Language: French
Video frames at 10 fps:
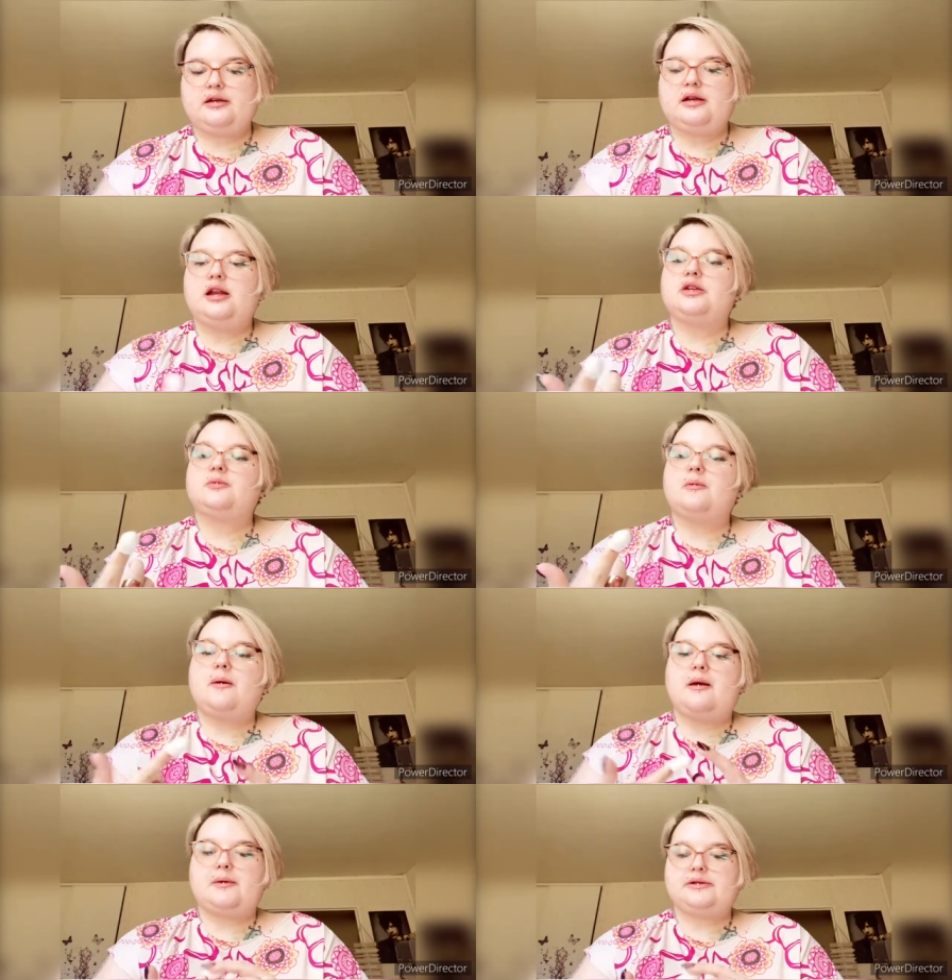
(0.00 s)
là, je peux
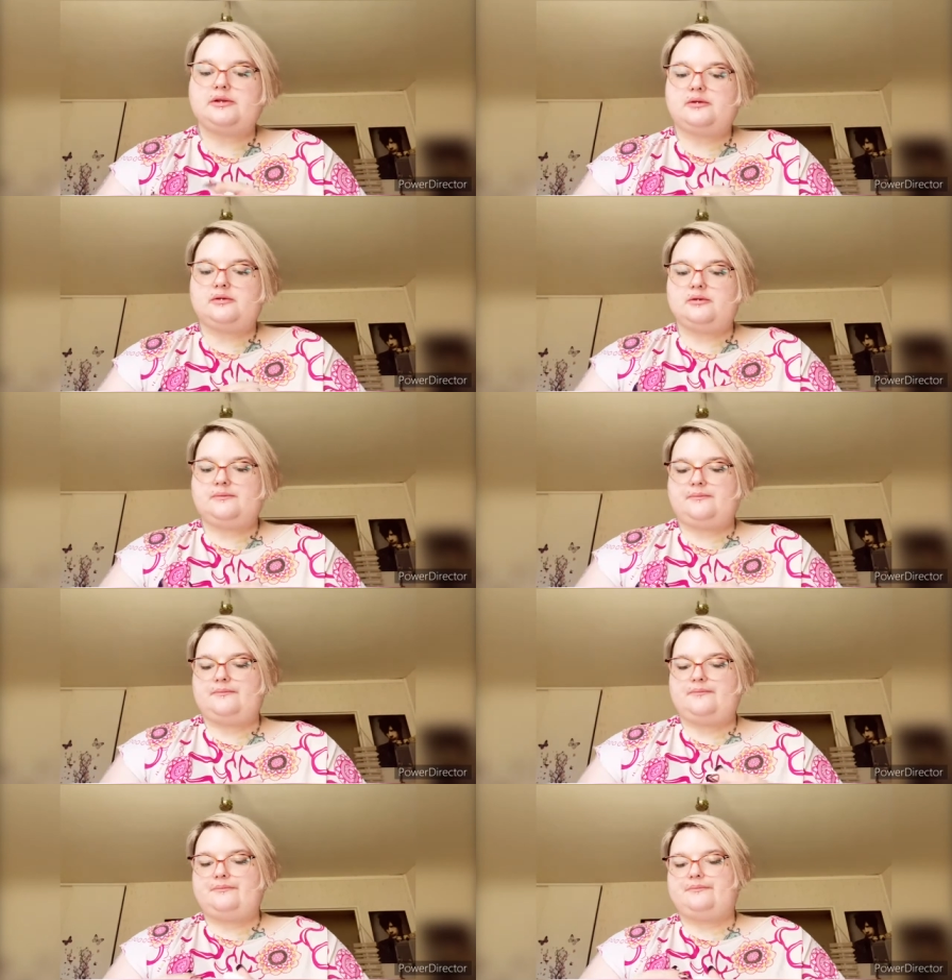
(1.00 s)
pas parce que
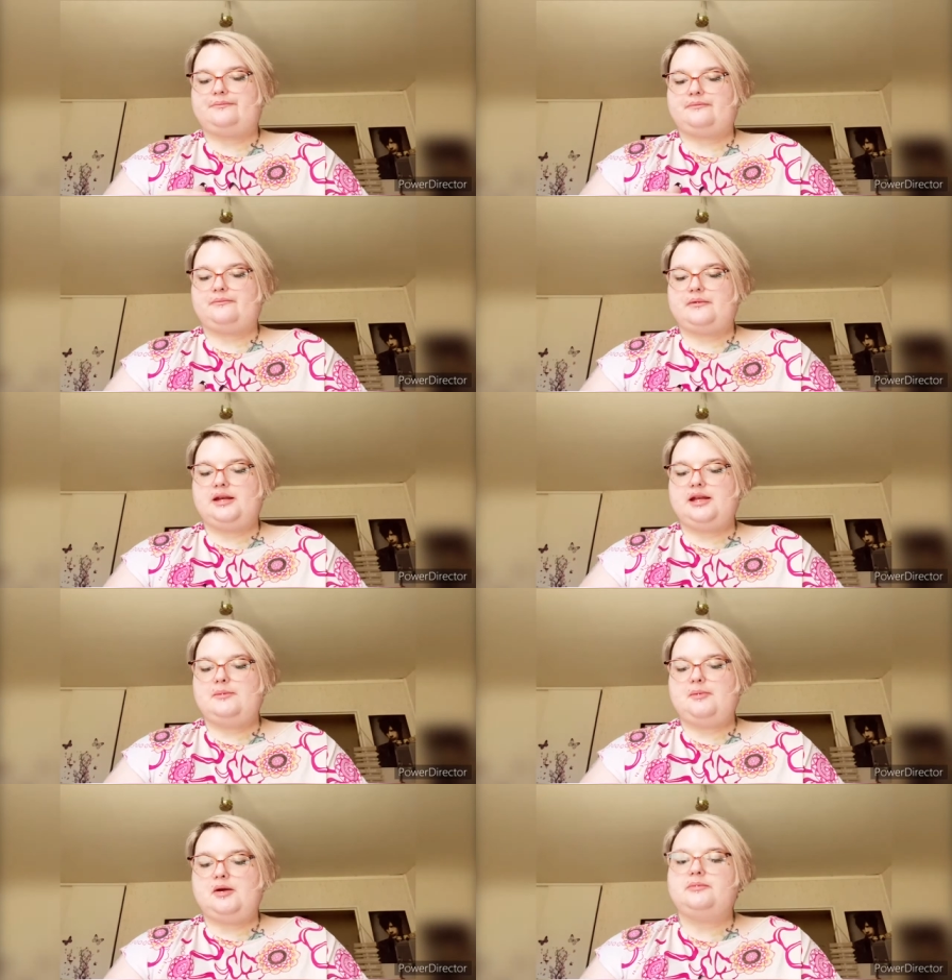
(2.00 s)
il n'est
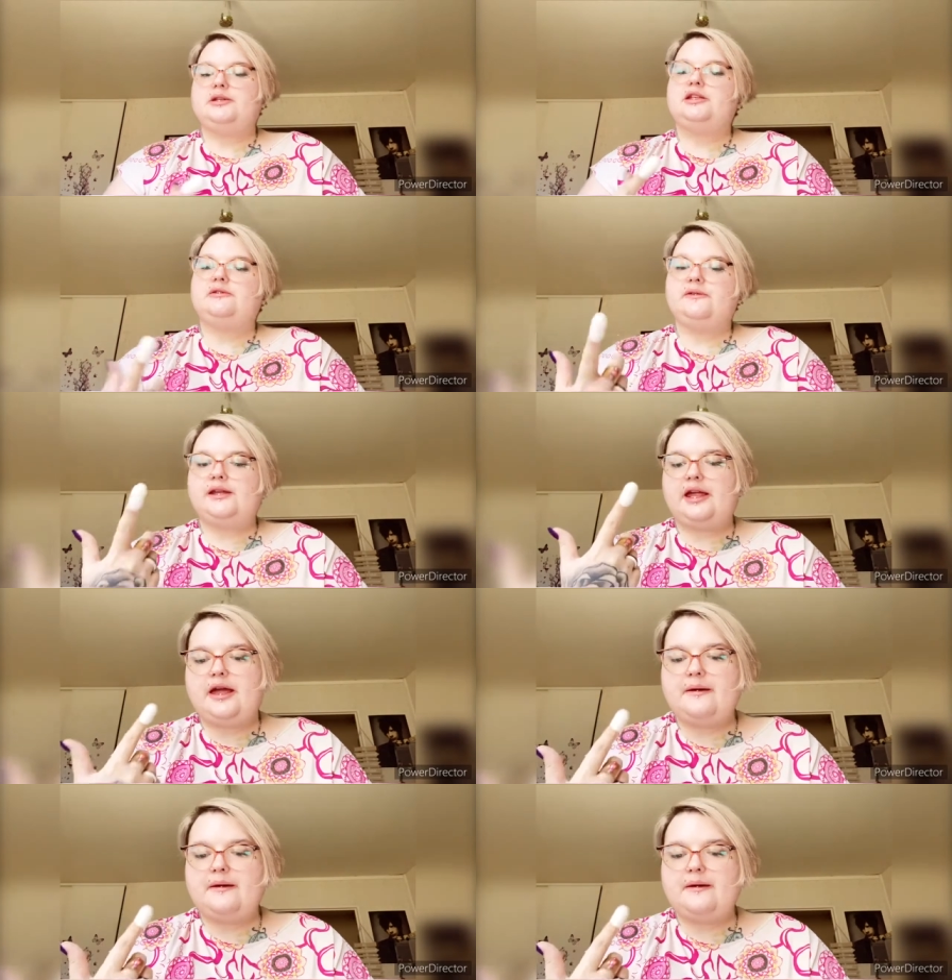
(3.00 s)
pas humidifié